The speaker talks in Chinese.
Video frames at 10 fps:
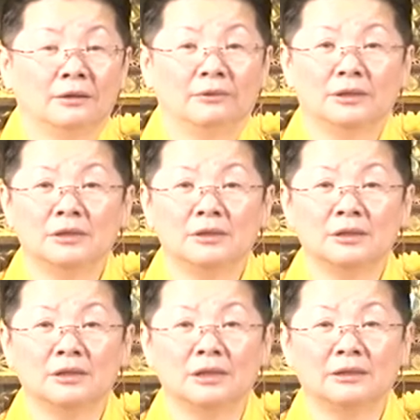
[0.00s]
反正
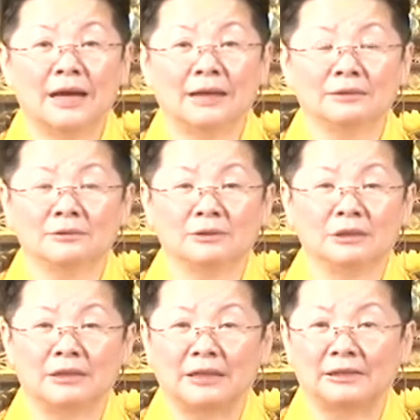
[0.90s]
这是一个大
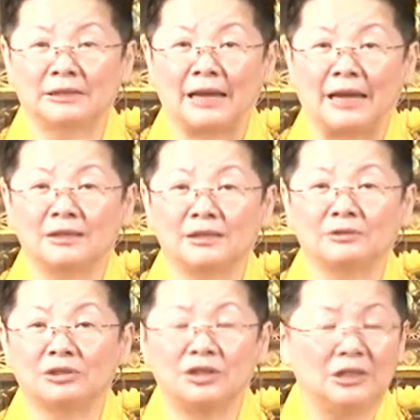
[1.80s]
改改
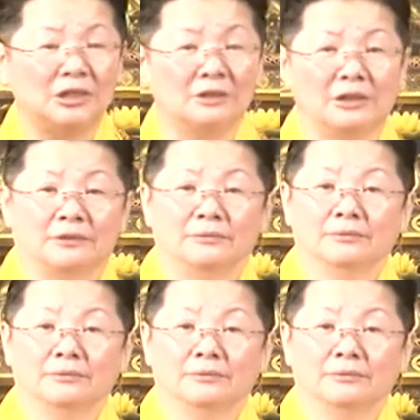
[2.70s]
造基因的，